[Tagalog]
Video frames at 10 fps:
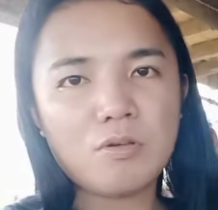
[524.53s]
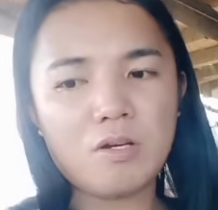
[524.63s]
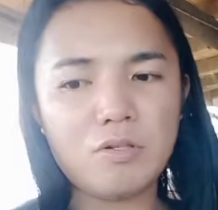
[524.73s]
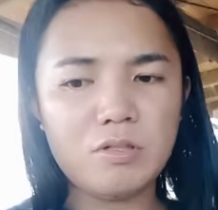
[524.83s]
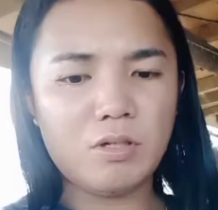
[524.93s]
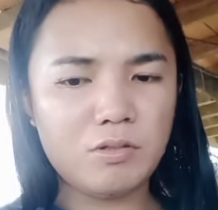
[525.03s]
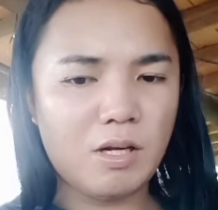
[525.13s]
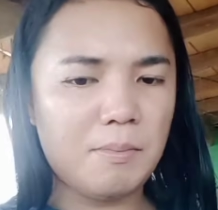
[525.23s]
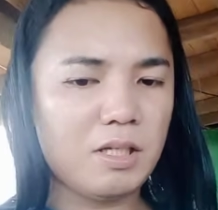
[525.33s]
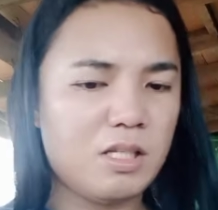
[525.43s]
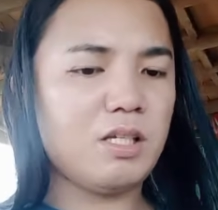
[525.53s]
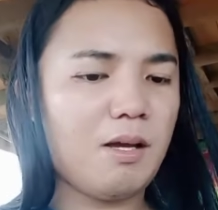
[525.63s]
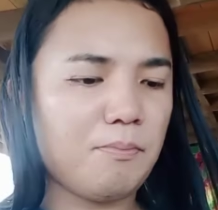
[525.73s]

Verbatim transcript: nyo ano yung ano namin kasi nga